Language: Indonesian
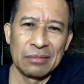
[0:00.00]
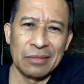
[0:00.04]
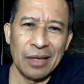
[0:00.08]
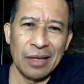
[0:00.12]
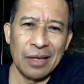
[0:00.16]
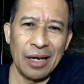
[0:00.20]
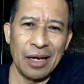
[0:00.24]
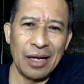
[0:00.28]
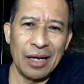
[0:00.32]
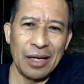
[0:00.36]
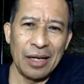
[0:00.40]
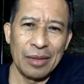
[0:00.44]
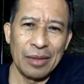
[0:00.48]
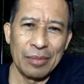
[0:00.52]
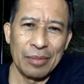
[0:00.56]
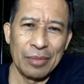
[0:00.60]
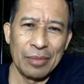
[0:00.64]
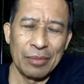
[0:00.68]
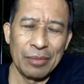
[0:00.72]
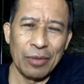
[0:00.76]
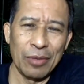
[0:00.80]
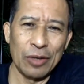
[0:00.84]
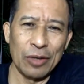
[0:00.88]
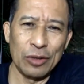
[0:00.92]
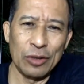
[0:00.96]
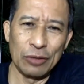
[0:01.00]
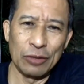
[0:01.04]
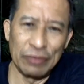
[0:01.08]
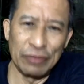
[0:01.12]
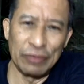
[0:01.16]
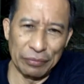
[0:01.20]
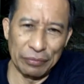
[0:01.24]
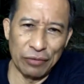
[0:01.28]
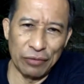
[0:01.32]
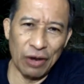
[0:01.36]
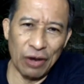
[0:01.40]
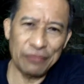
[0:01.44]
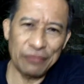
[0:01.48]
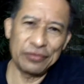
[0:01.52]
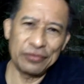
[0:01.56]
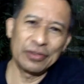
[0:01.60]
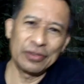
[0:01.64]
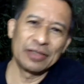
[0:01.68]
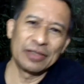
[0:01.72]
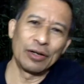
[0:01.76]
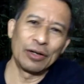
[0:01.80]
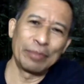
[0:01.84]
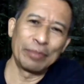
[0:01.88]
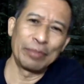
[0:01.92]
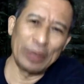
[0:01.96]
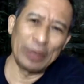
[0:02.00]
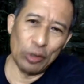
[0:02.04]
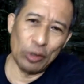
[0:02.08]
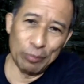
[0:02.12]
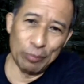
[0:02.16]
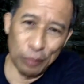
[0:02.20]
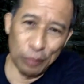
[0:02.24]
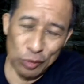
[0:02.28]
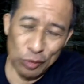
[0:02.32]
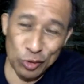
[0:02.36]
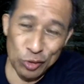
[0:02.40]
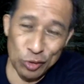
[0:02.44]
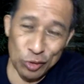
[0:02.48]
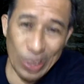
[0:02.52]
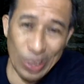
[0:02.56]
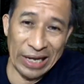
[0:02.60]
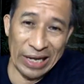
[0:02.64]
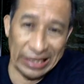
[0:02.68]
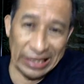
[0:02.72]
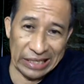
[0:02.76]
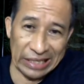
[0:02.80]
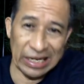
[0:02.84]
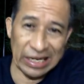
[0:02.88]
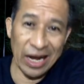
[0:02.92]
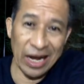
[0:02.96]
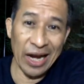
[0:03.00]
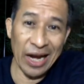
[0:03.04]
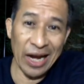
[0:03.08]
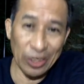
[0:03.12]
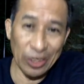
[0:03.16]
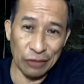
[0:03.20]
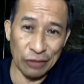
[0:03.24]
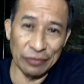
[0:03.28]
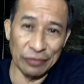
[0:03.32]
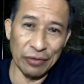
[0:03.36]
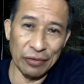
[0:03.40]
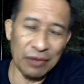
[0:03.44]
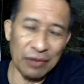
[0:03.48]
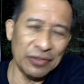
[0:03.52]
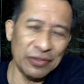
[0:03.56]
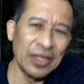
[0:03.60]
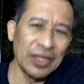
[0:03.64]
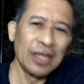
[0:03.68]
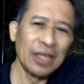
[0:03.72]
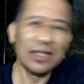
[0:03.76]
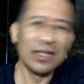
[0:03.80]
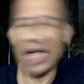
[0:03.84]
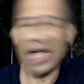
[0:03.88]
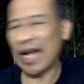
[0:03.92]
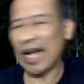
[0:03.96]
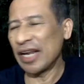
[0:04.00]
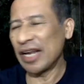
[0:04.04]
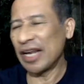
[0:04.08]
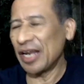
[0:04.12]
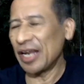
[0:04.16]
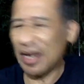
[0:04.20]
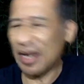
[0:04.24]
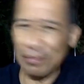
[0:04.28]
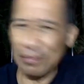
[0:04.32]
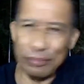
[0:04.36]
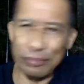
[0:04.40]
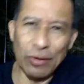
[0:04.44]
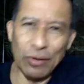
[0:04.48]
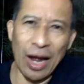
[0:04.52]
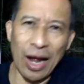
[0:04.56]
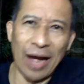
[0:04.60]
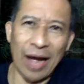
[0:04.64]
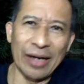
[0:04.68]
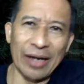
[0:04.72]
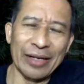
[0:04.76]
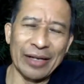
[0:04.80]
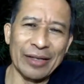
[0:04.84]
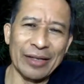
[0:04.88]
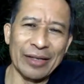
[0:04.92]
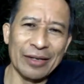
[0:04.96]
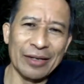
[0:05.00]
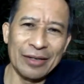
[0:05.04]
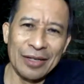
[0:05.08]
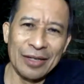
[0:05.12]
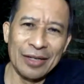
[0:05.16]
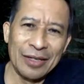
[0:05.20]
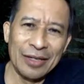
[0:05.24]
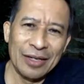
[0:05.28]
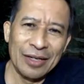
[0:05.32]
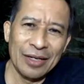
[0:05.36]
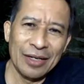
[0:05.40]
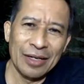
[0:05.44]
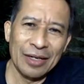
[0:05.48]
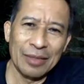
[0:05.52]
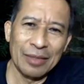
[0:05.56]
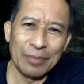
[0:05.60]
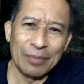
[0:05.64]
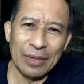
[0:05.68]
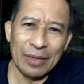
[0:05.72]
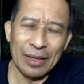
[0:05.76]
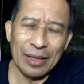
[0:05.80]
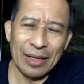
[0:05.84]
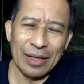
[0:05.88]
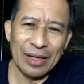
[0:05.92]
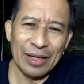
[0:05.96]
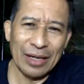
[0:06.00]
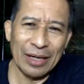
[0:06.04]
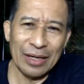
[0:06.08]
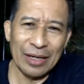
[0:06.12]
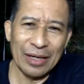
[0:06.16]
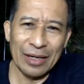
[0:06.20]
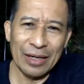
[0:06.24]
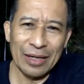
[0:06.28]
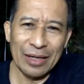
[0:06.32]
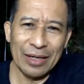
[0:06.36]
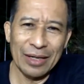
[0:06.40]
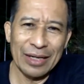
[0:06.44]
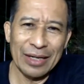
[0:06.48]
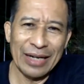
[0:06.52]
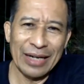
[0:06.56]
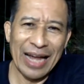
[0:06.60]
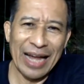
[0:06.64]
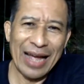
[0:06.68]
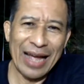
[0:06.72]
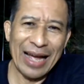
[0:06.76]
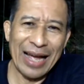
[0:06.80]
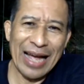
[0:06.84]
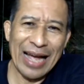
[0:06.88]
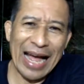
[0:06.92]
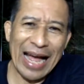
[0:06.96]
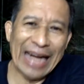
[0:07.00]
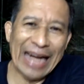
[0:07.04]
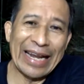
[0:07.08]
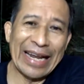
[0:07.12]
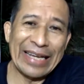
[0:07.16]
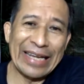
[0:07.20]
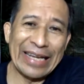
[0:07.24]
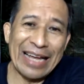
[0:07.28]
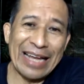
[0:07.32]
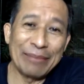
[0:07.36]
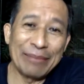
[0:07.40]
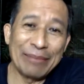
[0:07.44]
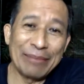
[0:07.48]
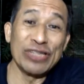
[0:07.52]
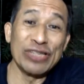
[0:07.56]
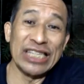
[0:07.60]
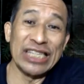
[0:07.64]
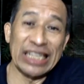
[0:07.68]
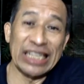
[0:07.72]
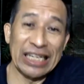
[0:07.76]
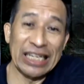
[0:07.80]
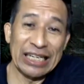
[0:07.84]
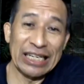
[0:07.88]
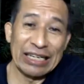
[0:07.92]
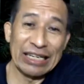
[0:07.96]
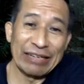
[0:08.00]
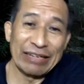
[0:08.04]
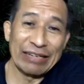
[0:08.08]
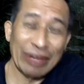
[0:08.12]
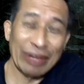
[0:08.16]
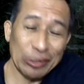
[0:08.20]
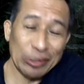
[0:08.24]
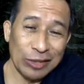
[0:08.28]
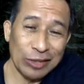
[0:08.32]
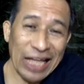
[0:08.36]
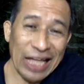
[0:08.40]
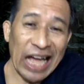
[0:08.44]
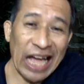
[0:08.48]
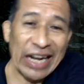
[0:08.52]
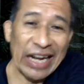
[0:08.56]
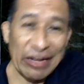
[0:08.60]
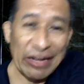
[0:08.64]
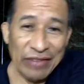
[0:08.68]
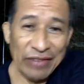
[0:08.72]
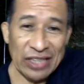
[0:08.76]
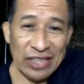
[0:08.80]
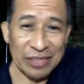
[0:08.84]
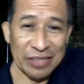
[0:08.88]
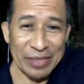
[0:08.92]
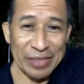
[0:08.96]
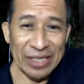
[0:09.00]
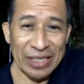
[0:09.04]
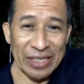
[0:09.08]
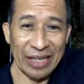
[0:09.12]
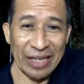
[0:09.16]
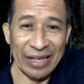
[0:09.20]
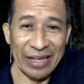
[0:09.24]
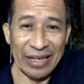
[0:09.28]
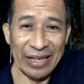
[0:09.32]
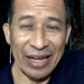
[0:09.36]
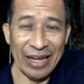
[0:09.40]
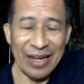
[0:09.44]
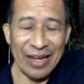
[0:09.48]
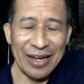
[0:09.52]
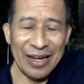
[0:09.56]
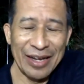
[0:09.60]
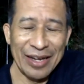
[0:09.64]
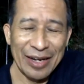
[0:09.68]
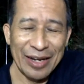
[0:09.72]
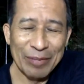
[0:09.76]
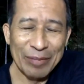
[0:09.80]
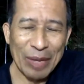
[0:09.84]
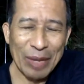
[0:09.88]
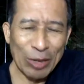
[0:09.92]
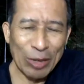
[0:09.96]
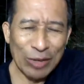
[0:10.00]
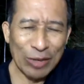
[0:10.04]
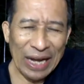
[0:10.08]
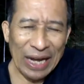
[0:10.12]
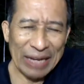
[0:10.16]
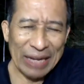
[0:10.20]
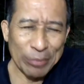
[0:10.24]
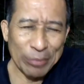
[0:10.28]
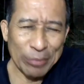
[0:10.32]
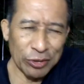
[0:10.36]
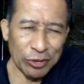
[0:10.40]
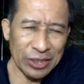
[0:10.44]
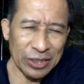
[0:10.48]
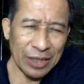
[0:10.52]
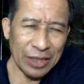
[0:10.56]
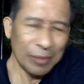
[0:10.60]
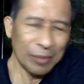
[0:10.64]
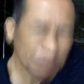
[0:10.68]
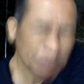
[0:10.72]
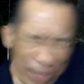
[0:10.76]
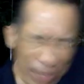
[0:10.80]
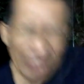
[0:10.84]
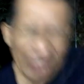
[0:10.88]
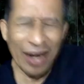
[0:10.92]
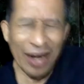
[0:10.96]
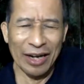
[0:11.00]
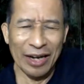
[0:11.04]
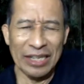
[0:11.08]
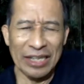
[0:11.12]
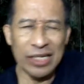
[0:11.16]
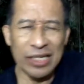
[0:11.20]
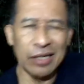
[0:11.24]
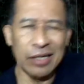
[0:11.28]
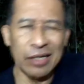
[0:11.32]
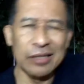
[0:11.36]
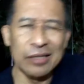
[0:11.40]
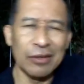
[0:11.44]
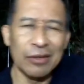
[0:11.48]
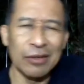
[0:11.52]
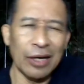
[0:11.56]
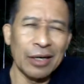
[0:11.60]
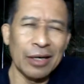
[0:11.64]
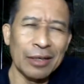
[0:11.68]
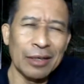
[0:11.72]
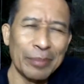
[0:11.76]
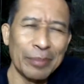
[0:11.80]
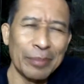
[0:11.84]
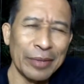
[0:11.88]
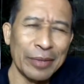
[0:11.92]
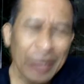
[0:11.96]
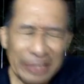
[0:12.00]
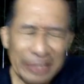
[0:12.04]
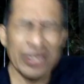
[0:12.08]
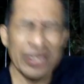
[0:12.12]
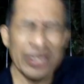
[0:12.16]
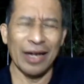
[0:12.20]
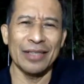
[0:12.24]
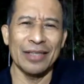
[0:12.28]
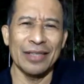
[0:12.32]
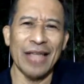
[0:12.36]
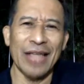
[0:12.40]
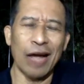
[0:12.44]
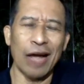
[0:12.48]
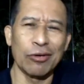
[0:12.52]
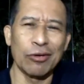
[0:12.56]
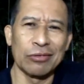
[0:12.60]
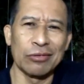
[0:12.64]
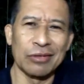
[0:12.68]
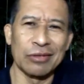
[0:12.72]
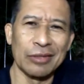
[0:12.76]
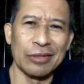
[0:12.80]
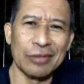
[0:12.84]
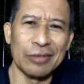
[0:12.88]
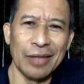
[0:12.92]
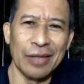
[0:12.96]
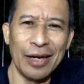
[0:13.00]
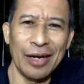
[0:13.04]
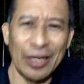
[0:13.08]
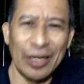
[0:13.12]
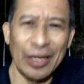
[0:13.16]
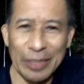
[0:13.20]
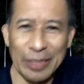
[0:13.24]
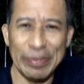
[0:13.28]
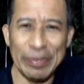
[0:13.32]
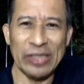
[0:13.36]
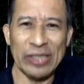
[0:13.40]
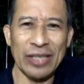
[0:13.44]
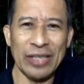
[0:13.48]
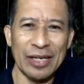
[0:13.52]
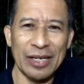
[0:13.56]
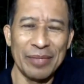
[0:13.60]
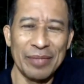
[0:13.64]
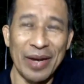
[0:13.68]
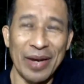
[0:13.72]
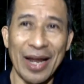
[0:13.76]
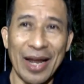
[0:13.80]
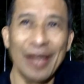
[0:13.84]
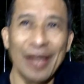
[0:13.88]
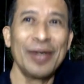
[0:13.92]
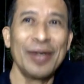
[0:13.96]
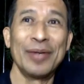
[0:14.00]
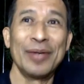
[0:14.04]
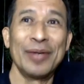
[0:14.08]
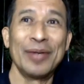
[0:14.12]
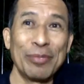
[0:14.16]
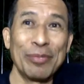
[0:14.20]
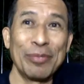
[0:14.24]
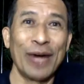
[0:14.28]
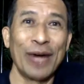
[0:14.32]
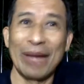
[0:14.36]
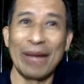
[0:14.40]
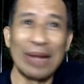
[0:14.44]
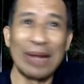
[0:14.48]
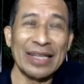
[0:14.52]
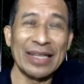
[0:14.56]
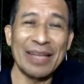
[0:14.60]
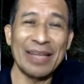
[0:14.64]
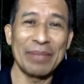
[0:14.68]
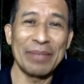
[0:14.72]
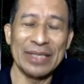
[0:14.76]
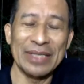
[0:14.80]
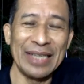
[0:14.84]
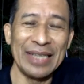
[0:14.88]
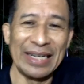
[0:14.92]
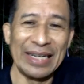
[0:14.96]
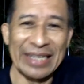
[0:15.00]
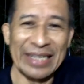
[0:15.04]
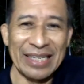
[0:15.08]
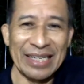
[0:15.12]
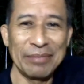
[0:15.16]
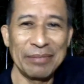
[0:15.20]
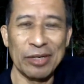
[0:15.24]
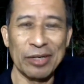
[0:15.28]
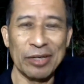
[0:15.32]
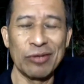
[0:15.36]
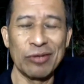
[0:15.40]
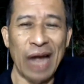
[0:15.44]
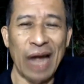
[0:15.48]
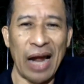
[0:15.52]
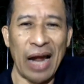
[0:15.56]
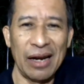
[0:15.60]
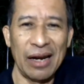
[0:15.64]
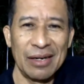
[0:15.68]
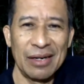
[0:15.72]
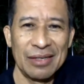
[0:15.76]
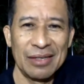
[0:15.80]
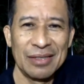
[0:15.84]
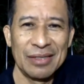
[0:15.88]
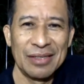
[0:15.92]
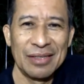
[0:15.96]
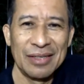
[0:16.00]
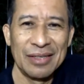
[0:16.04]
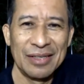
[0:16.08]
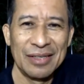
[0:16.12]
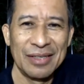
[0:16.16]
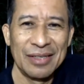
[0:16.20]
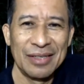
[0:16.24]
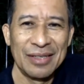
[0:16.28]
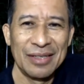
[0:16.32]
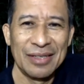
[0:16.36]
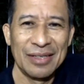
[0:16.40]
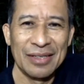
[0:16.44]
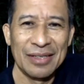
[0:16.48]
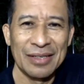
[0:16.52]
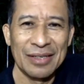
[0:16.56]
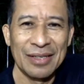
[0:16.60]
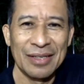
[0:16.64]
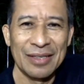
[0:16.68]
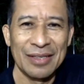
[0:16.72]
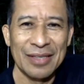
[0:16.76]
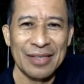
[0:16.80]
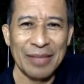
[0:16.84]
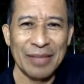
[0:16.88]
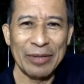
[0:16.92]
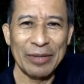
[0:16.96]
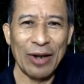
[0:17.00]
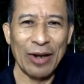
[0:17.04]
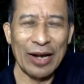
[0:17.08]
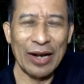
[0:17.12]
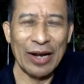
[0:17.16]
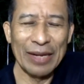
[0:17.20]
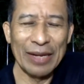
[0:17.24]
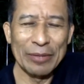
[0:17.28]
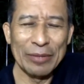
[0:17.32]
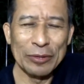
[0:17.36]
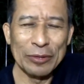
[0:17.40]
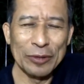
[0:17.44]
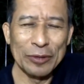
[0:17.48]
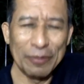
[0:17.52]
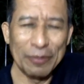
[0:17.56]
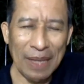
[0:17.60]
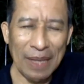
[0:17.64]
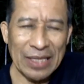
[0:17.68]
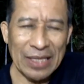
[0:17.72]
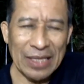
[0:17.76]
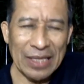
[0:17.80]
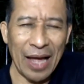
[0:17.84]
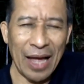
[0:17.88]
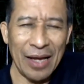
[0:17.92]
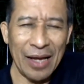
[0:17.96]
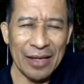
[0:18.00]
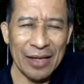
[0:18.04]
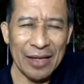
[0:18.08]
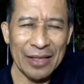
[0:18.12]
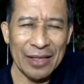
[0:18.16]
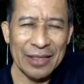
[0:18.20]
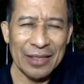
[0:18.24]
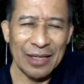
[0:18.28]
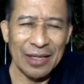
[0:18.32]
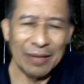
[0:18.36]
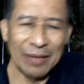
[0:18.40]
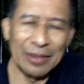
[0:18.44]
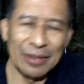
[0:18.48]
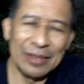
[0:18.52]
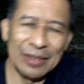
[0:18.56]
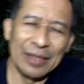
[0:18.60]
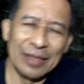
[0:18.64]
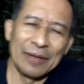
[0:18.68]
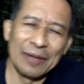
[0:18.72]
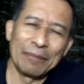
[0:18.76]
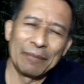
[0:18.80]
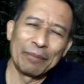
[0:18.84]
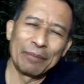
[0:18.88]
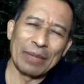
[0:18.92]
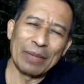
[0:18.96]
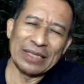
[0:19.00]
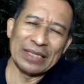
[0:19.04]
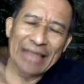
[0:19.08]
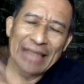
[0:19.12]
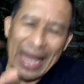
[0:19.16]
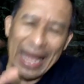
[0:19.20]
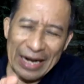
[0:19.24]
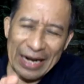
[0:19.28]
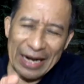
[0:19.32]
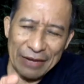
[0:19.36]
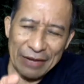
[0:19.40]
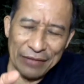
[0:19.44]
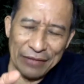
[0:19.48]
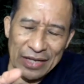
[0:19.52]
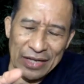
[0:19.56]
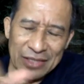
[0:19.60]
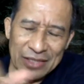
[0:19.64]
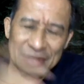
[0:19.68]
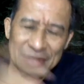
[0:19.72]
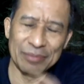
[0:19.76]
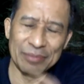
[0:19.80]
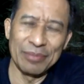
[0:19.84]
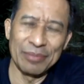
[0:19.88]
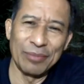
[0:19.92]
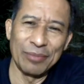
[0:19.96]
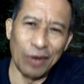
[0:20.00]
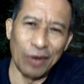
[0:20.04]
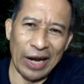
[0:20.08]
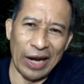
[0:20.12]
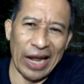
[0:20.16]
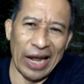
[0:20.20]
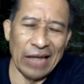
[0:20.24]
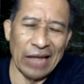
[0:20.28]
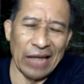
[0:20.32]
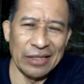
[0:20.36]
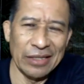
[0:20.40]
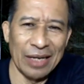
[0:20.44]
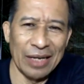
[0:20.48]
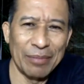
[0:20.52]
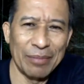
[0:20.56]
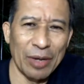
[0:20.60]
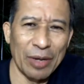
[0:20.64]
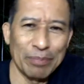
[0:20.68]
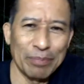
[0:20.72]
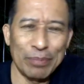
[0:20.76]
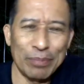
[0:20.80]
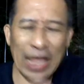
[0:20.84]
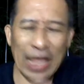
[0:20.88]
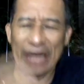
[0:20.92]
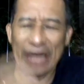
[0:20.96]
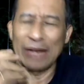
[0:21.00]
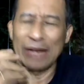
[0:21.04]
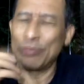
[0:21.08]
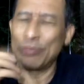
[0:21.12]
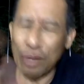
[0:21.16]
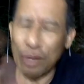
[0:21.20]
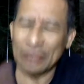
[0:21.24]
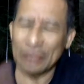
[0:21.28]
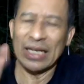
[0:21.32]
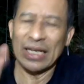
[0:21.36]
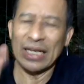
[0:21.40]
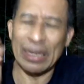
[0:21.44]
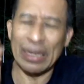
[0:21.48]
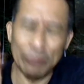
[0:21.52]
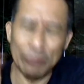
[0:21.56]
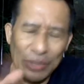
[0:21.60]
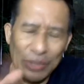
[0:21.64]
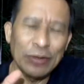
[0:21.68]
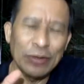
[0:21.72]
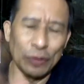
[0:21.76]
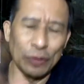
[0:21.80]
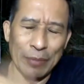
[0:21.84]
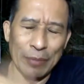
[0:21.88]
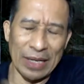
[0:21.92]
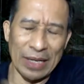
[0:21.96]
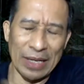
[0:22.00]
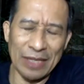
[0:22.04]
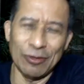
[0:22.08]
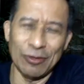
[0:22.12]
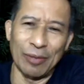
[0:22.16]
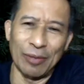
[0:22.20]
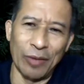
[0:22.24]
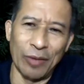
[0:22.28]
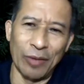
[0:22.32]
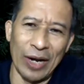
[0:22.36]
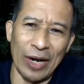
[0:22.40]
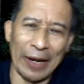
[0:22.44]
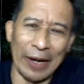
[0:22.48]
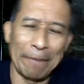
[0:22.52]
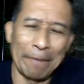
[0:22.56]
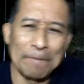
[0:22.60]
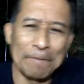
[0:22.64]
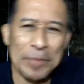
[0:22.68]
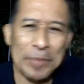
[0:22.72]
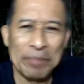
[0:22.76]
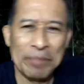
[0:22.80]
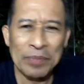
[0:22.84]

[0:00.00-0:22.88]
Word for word: Ya, modul Wim Hof, modul 2 dan 3 itu Wim Hof, tarik, buang gitu. Karena ada yang pusing waktu tahan nafas misalnya ya mengurangi pusing biar nggak geliang gitu kan geliang kan takut gitu ya nanti pingsan gimana buka mata pasti geliangnya berkurang tapi kalau anda mau tutup mata Pas tahan nafas, boleh aja. Mau tarik buang, tarik buang, tutup mata juga boleh.